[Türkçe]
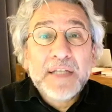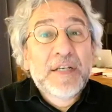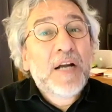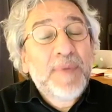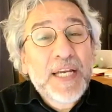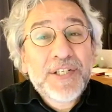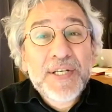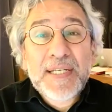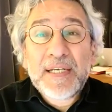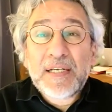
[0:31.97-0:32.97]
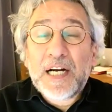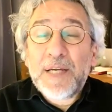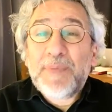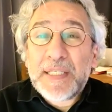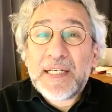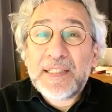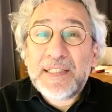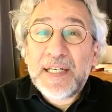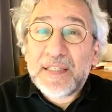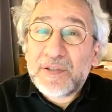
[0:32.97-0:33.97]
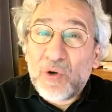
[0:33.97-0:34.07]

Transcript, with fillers: Darbe gecesi kayınpederinin yanında